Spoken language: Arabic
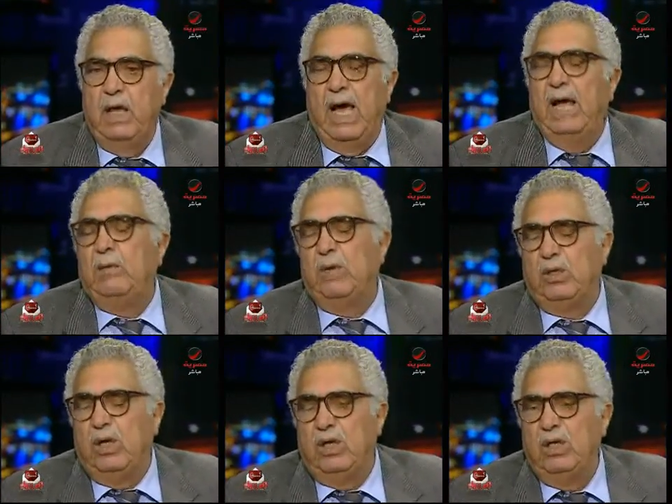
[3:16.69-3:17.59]
علم
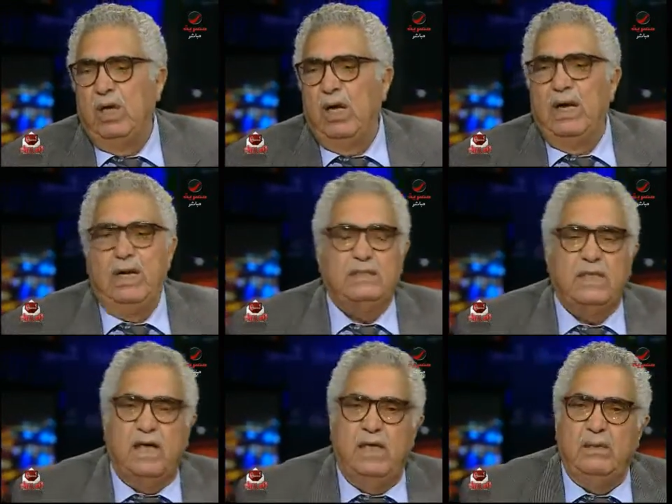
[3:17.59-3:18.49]
الله انا
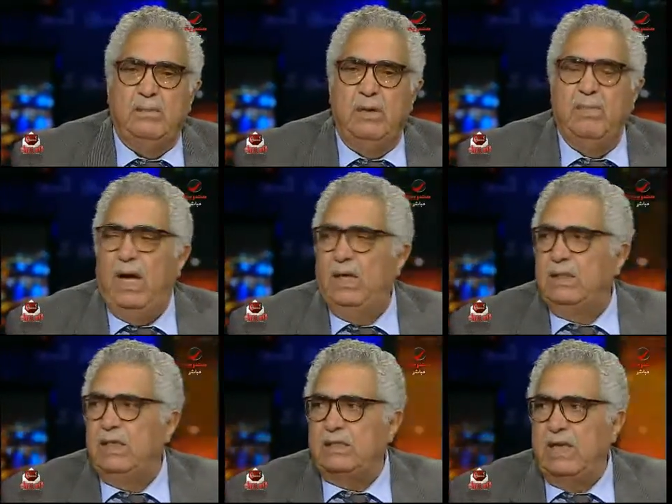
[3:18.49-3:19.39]
لسه جاي من
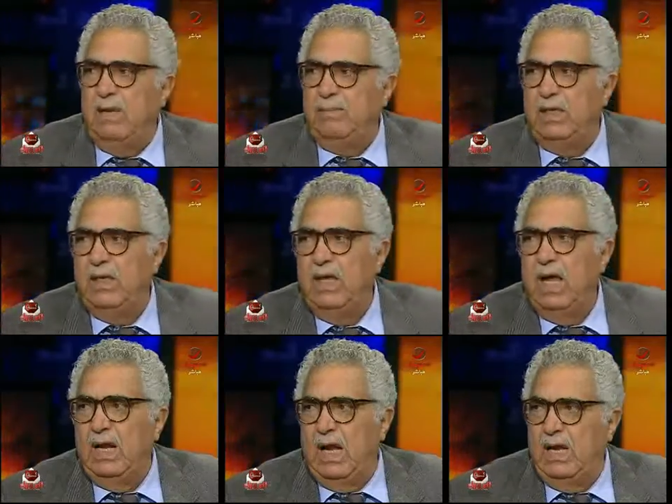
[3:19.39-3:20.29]
المعهد الاسلامي
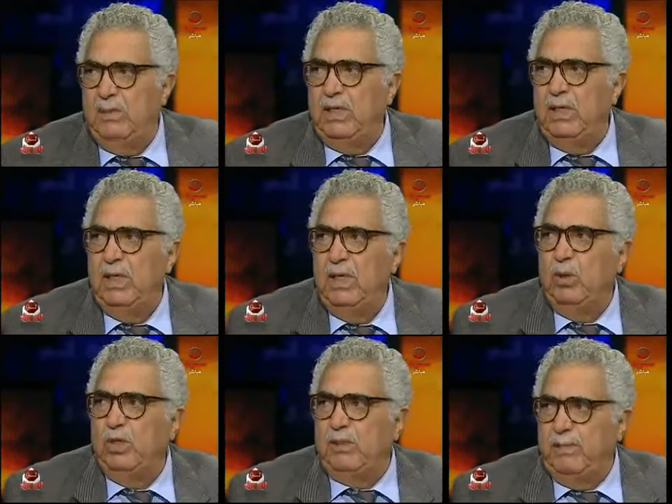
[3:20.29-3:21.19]
العالمي
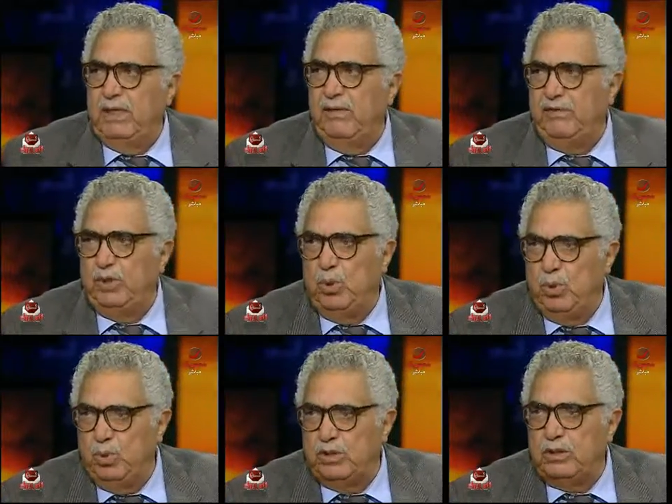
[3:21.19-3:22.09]
كنت بدي فيه
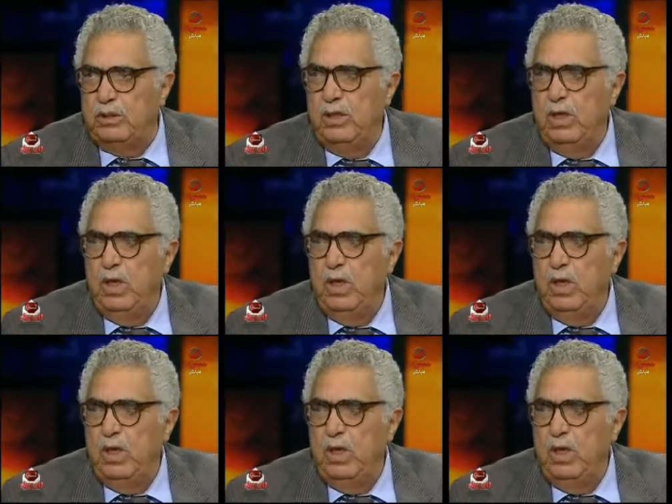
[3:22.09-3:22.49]
دروس